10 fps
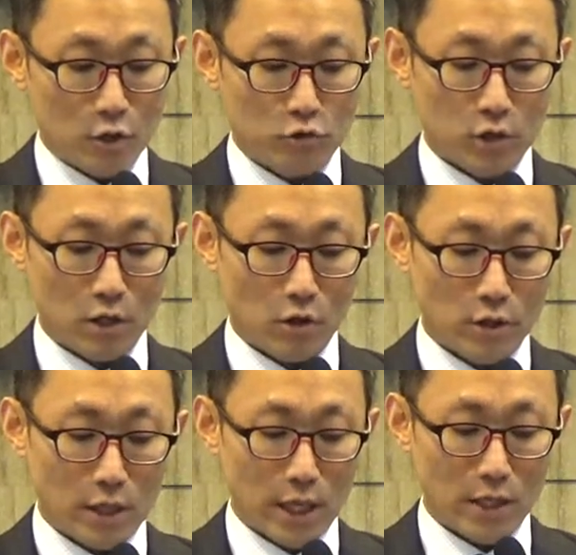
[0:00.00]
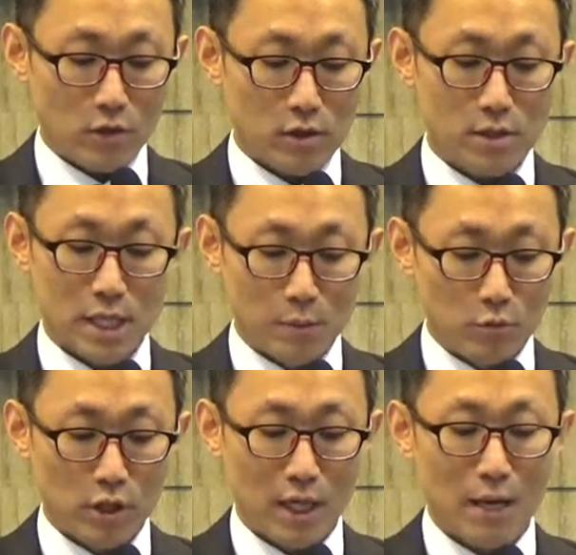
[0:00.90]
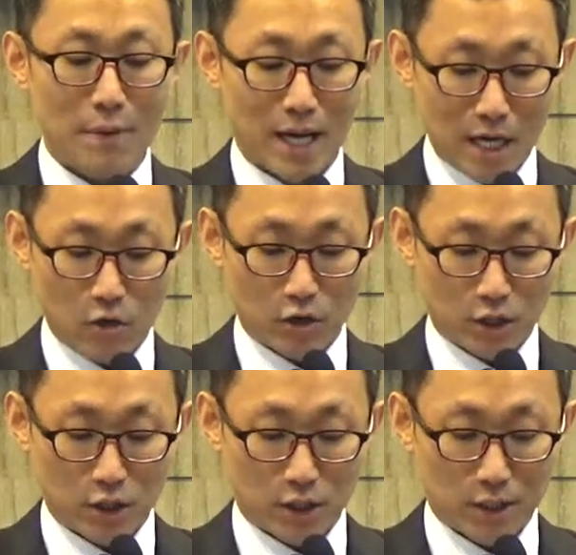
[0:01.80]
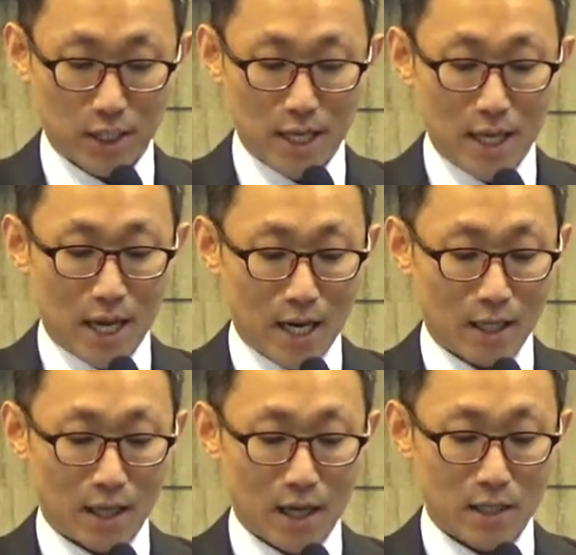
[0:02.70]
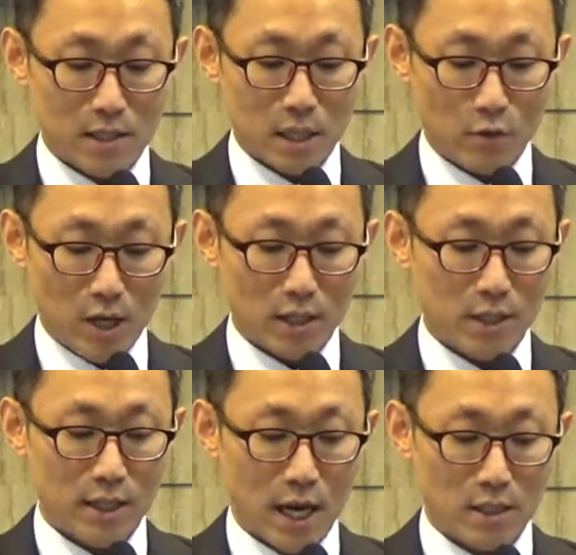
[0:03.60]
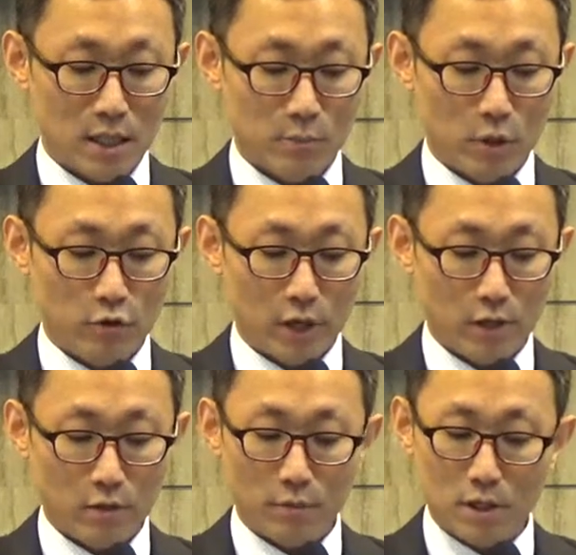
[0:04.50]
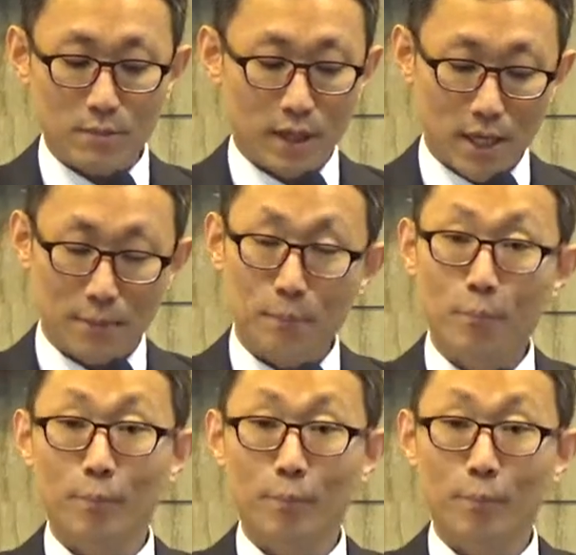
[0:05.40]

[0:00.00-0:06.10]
누가 너희에게 이것이 재물이라 말하거든 알게 한 자와 그 양심을 위하여 먹지 말라.